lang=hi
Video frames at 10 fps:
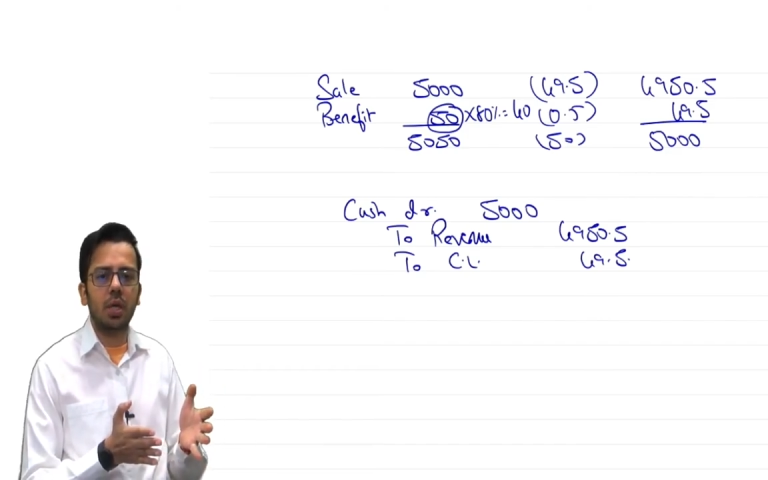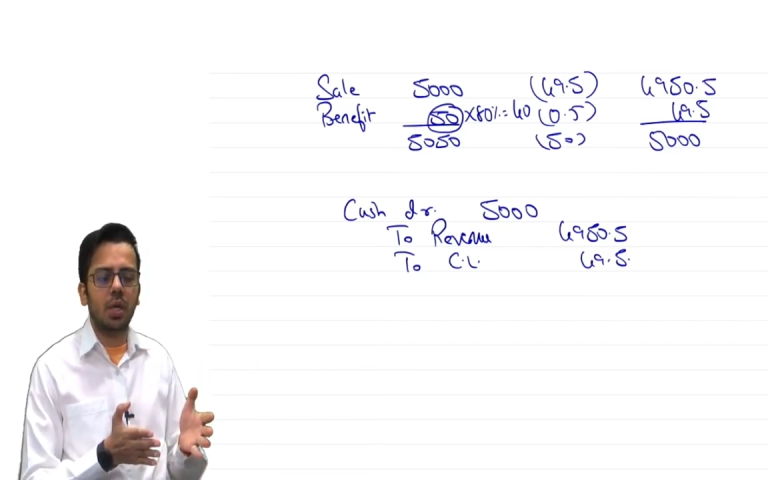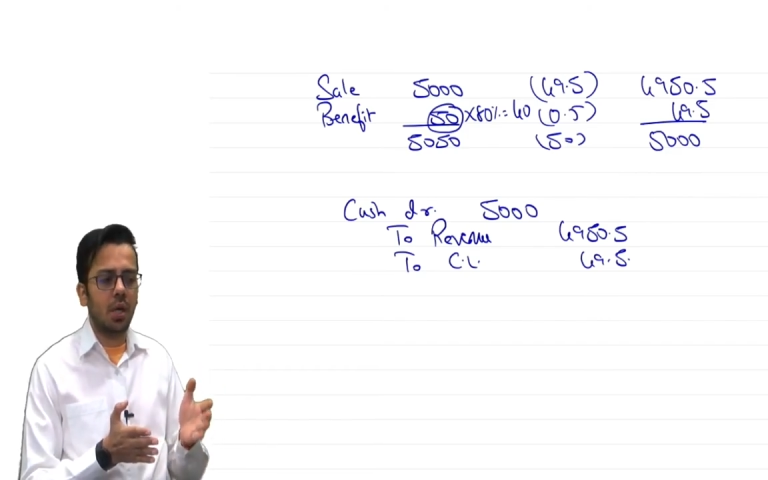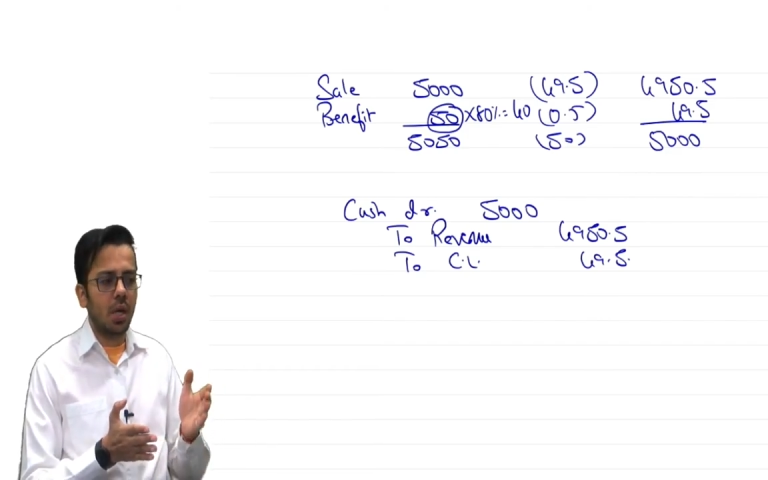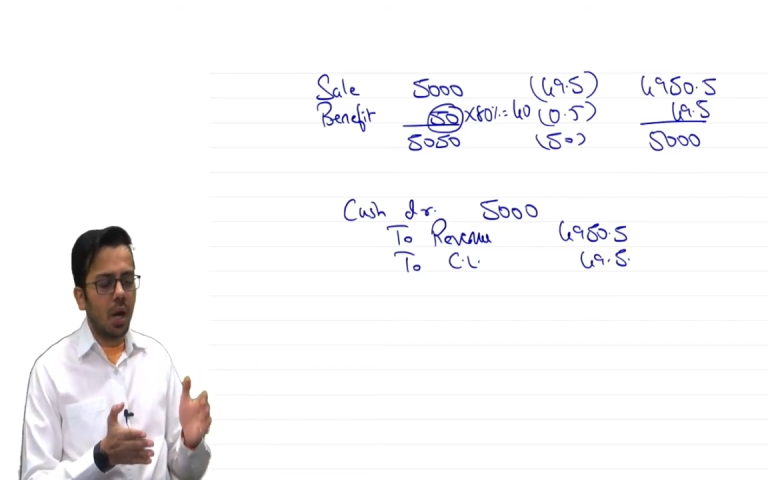
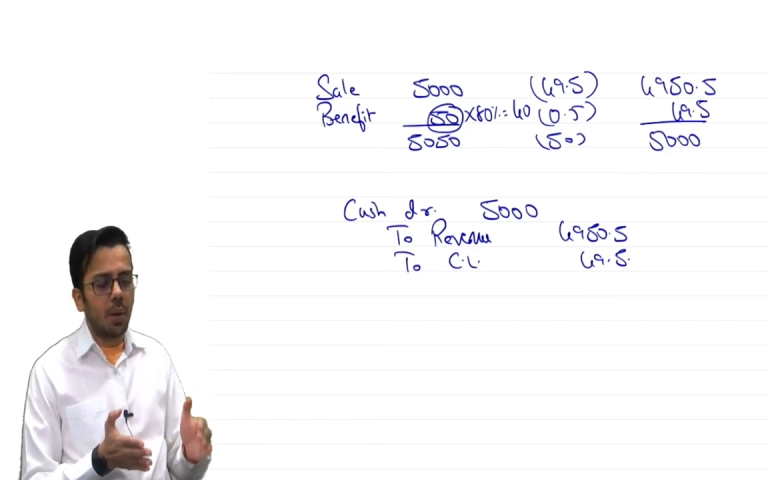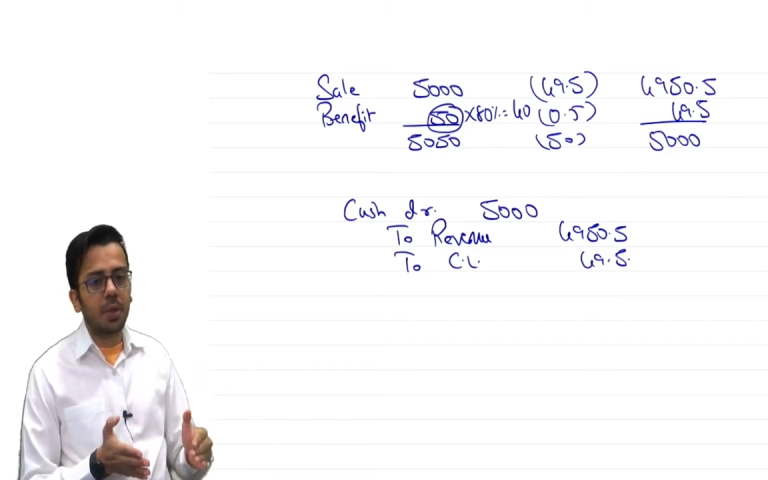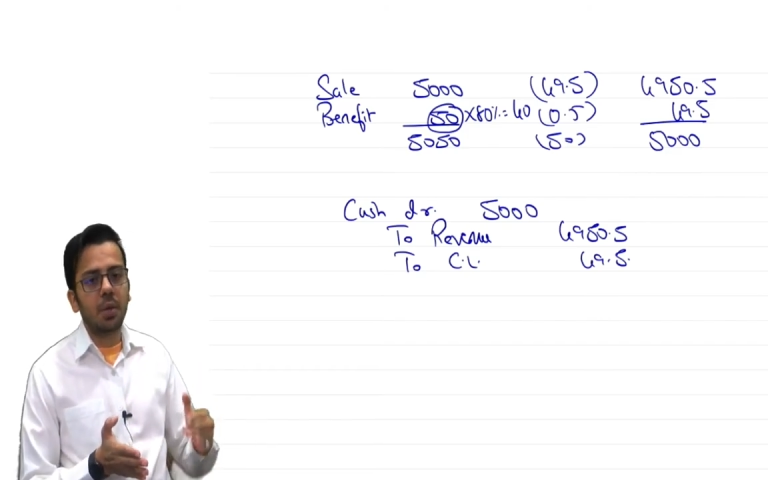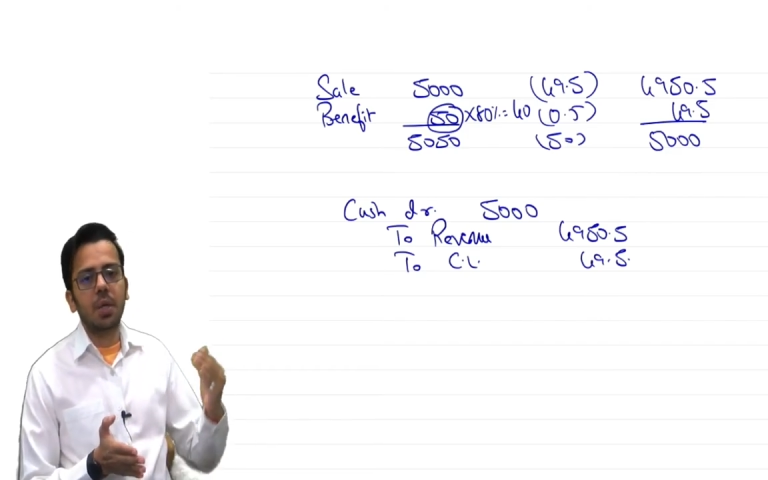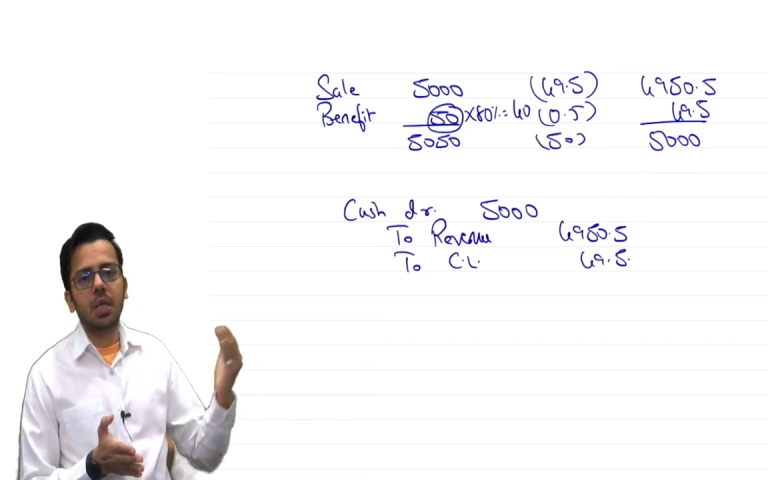हैं
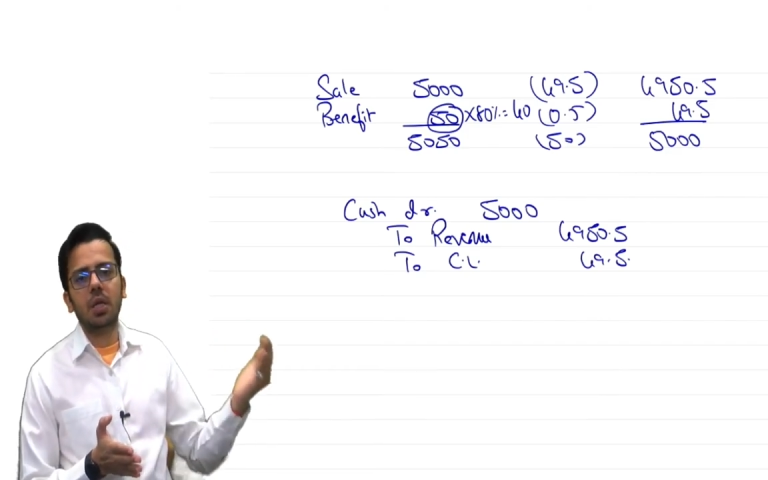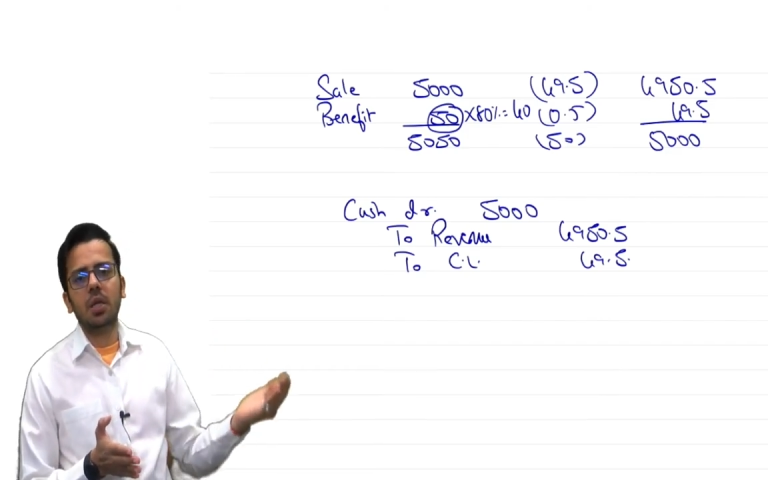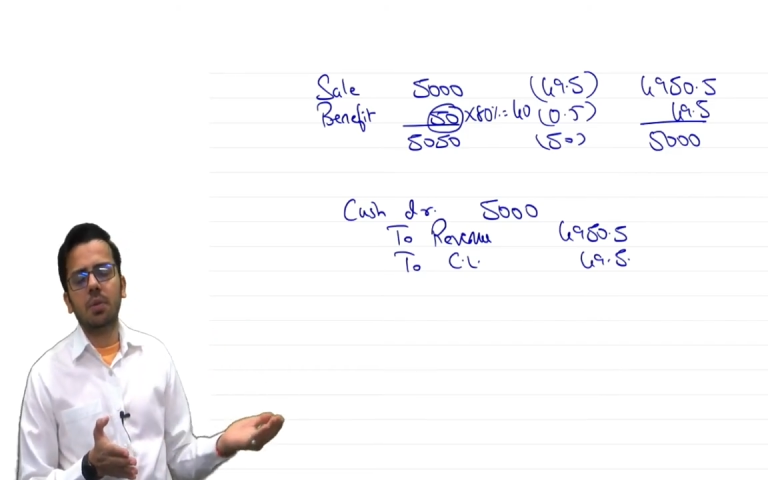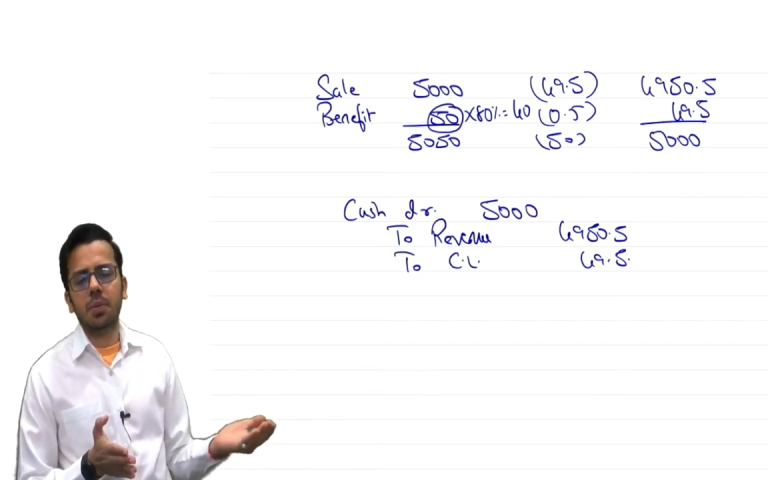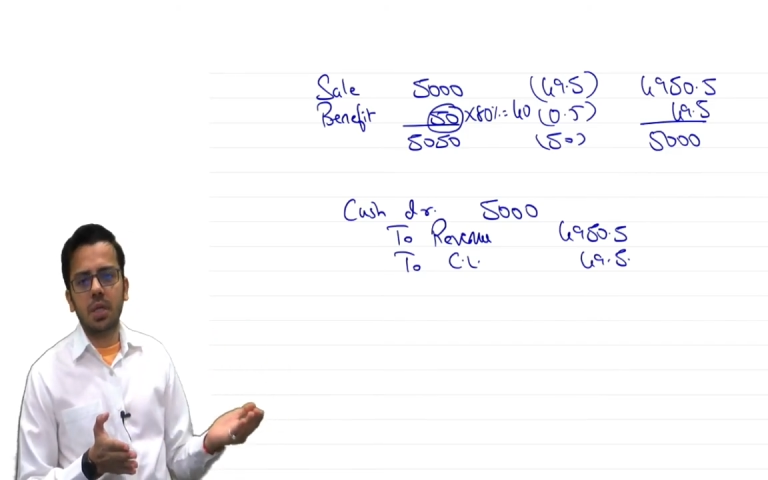अब रिमेनिंग
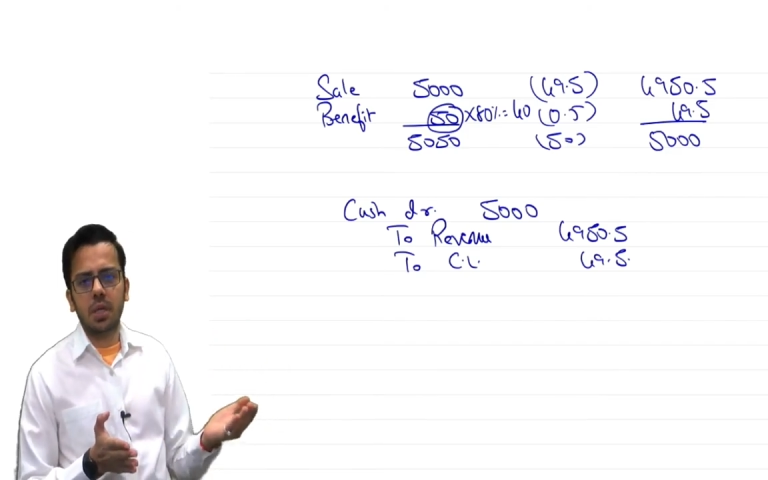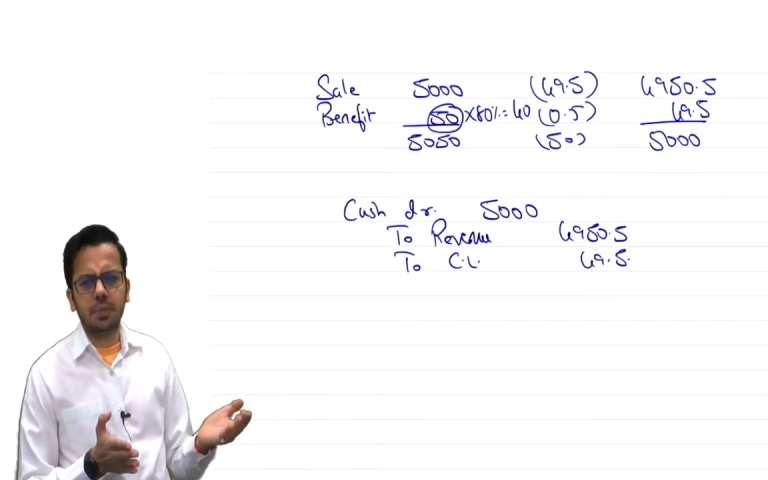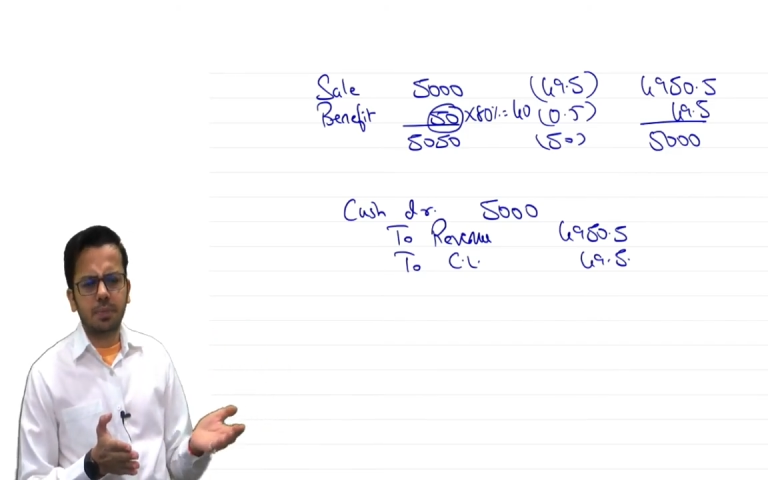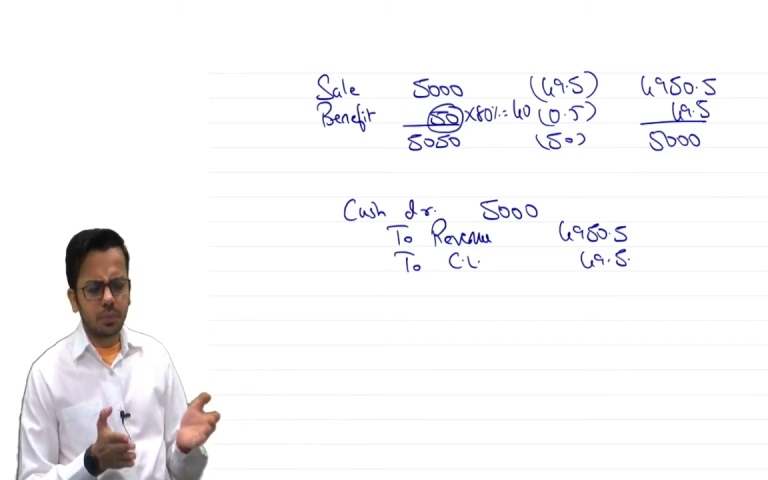ईयर में ही है